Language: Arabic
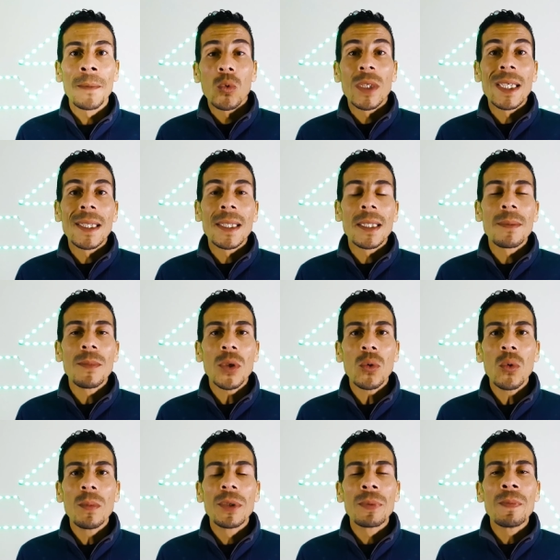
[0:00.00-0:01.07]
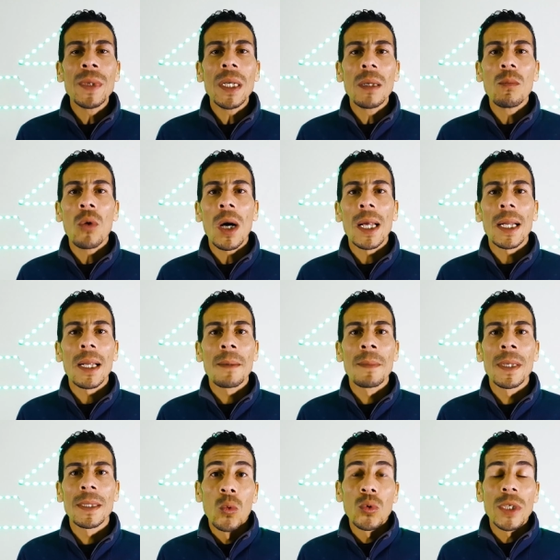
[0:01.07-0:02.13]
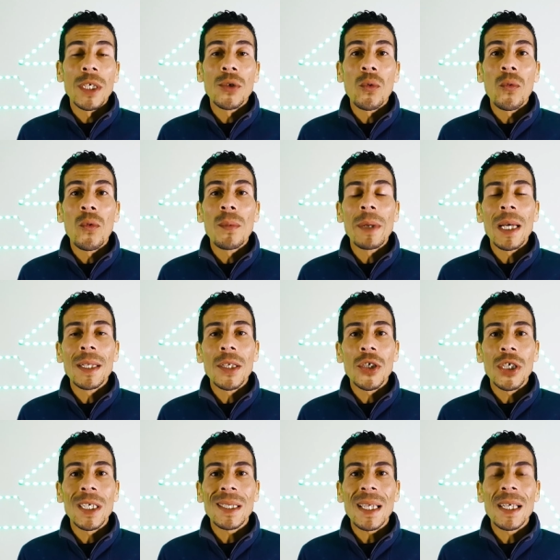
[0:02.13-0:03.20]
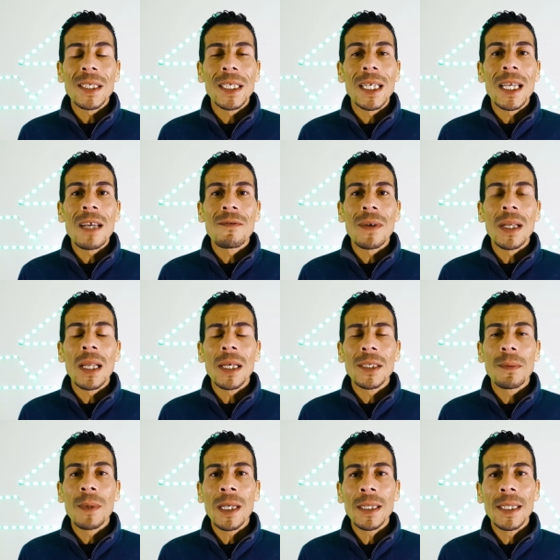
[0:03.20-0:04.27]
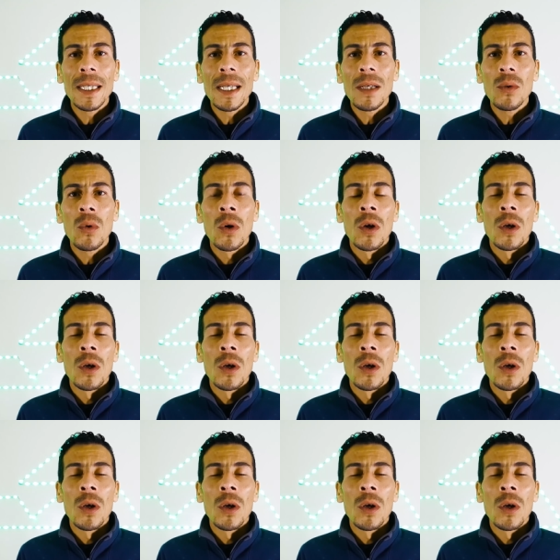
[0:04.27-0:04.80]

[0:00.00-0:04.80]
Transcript: وتيستمتعوا بجميع المحرمات وتيشوفوا بان الشيطان تيكافئ الاتباع ديالو